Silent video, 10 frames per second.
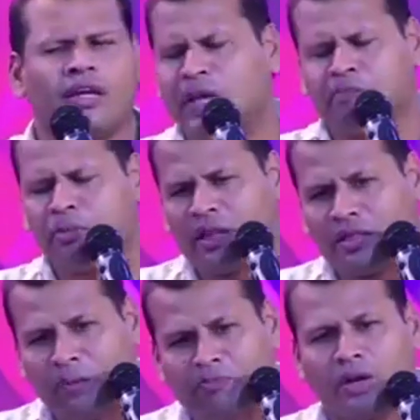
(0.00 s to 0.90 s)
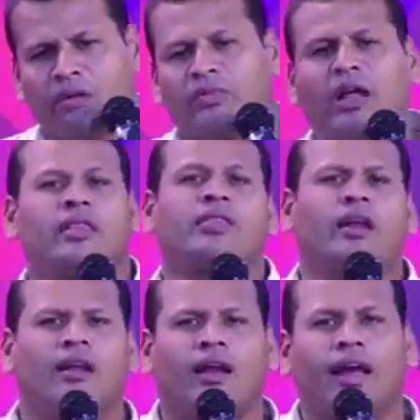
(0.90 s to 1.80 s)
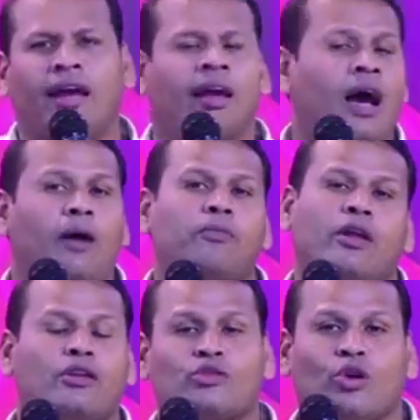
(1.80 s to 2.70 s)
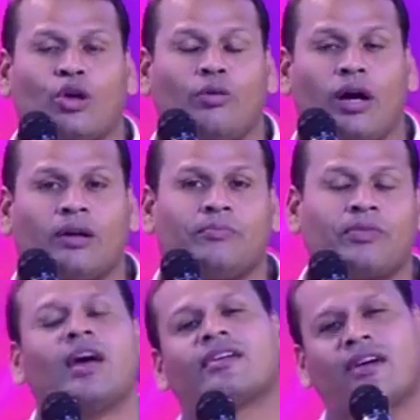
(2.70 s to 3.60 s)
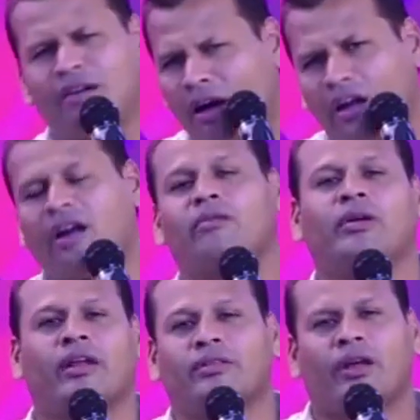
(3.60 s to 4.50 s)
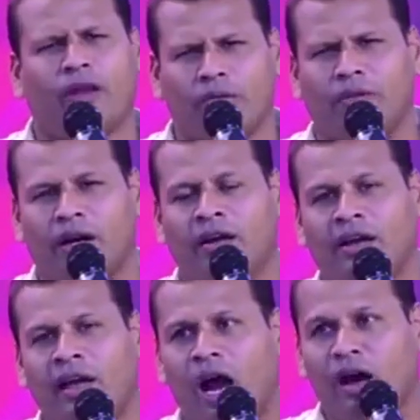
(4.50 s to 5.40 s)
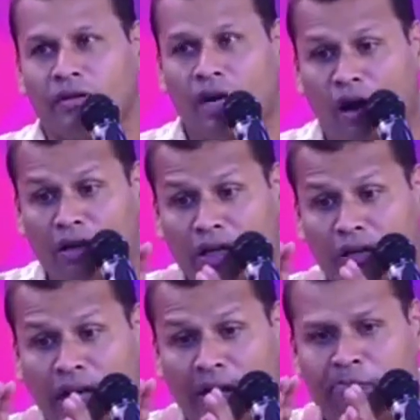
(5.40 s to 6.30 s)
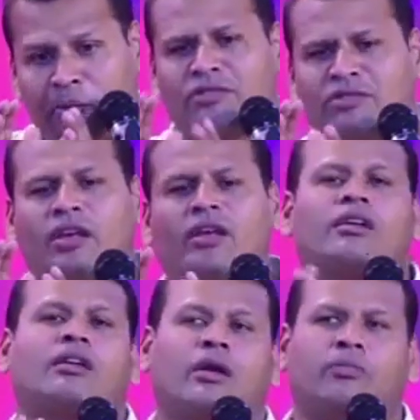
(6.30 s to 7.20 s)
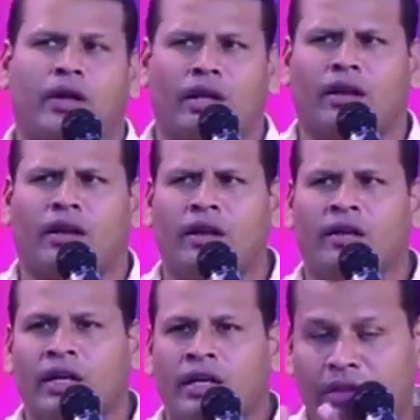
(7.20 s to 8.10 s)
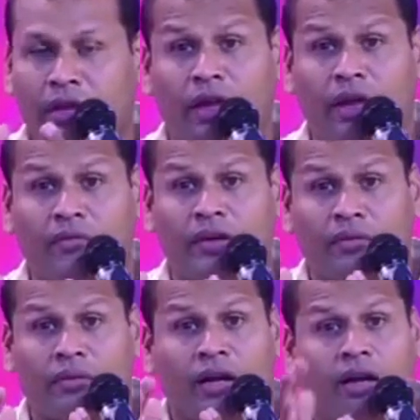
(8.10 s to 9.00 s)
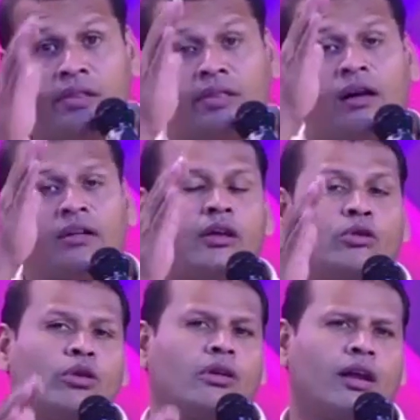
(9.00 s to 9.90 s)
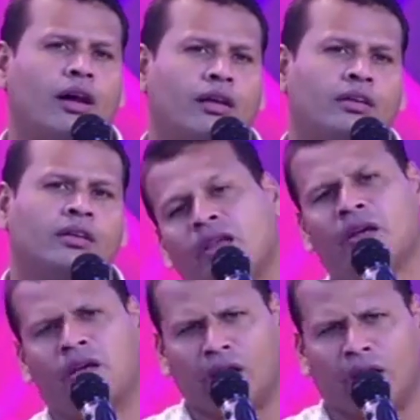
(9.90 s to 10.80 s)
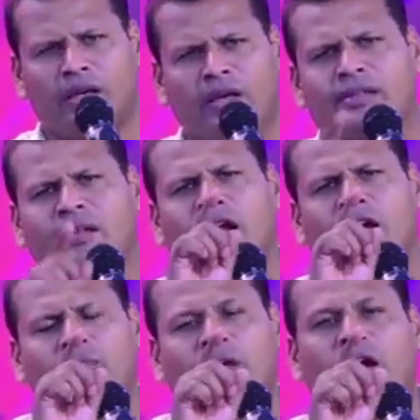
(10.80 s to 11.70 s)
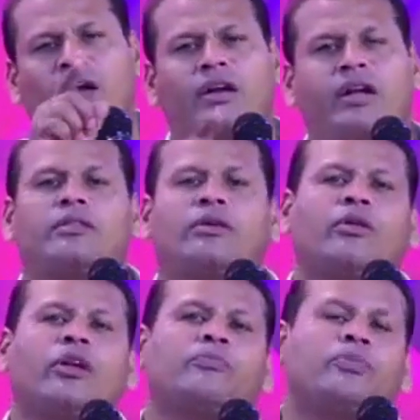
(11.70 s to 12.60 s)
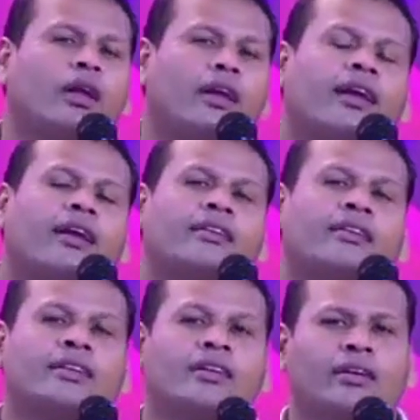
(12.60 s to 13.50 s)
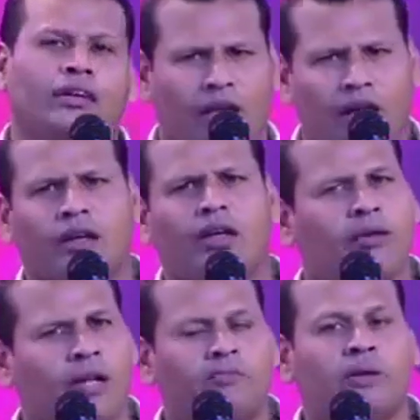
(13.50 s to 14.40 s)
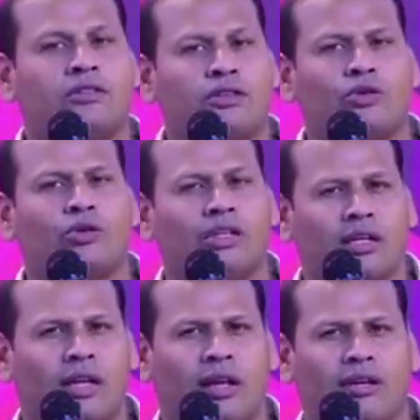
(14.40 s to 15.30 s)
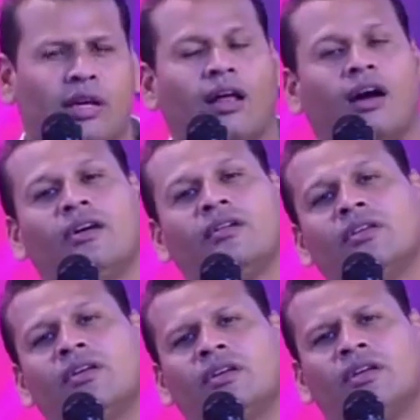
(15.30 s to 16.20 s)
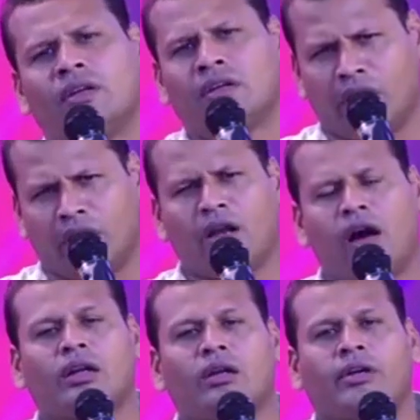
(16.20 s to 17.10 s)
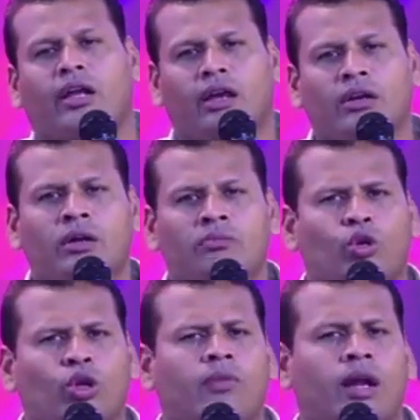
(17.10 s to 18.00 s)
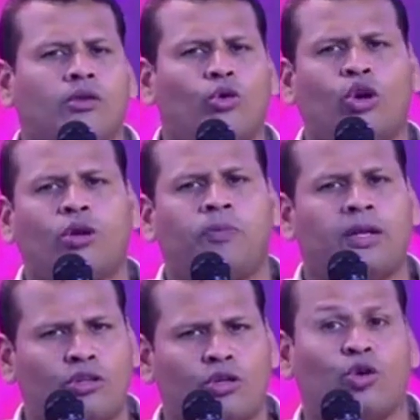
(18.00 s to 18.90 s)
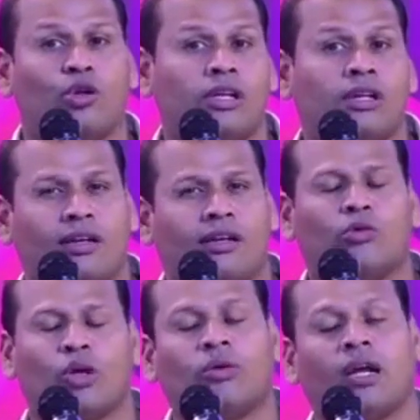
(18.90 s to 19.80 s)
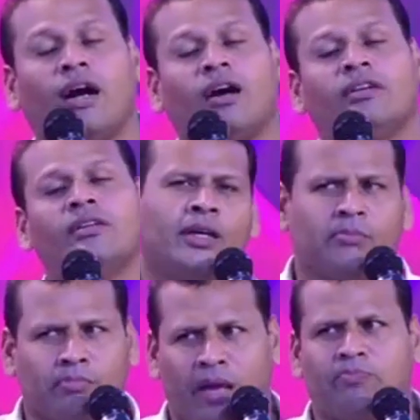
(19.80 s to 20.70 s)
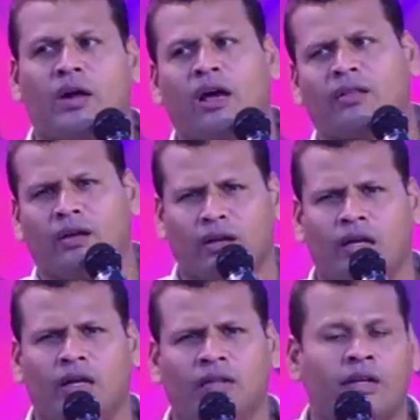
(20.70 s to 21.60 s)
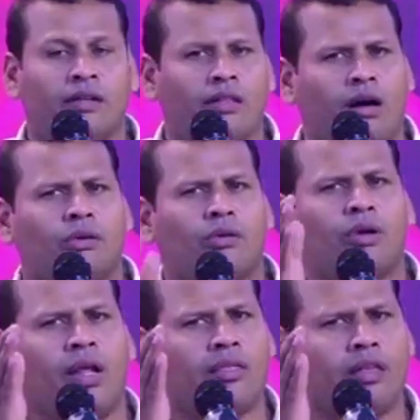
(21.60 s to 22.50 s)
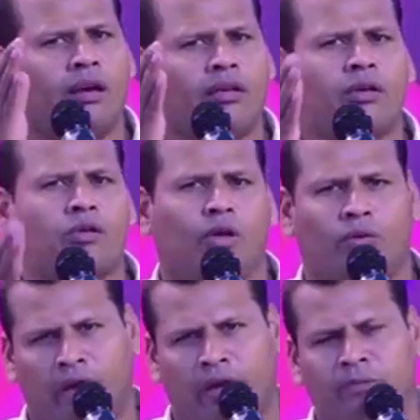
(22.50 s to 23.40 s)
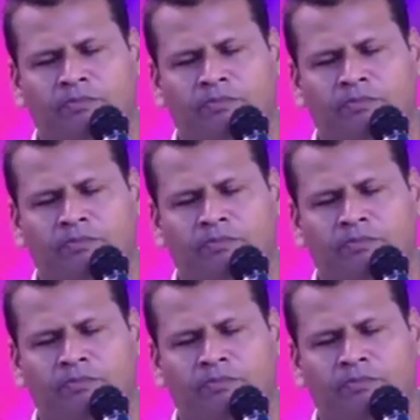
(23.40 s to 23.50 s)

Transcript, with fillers: எப்படி தப்புனம்னே தெரியல அப்படின்னு சொல்லுவாங்க அதுக்கு காரணம் என்ன தெரியுமா அவங்க ஆண்டவரை பற்றி இருக்கிறபடியினால் தேவன் அவர்களை தாங்கிக் கொள்ளுகிறார் என்னை கேட்கிற அருமையான கத்தருடைய பிள்ளையே நீ ஆண்டவரை பற்றி கொண்டிருக்கிறவர்களா நீங்கள் ஆண்டவரை முழு மனதோடு பற்றி கொண்டிருக்கின்ற ஒருவரா பயப்படாதிருங்கள் நான் உங்களை தாங்கிக் கொள்ளுவேன்